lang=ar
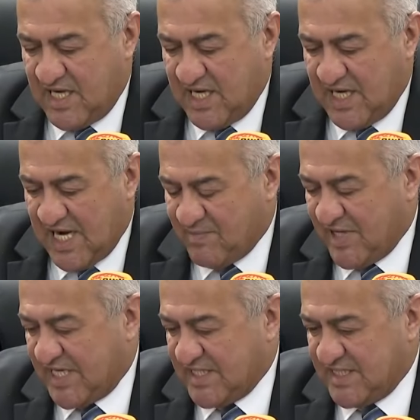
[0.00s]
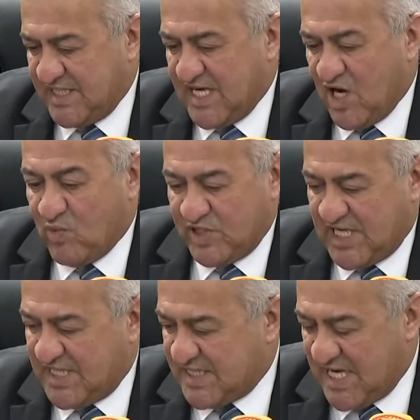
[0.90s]
اللامركزية أو
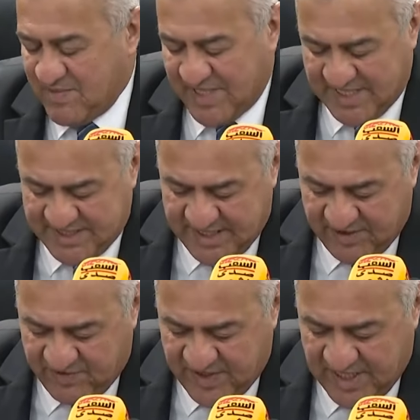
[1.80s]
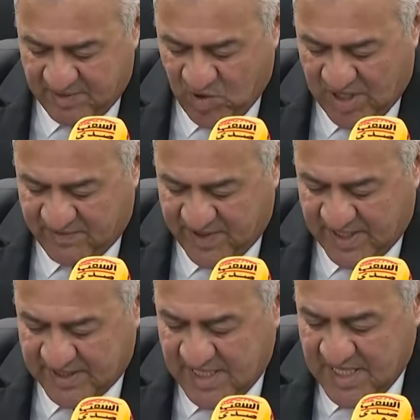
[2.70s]
مجالس اللامركزية في
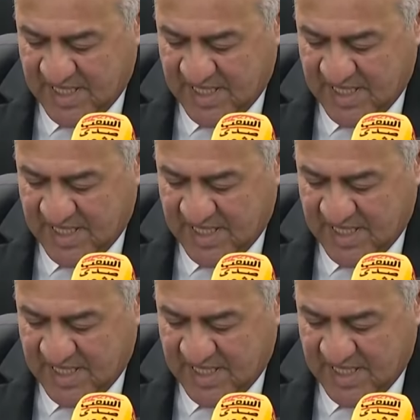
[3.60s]
المحافظات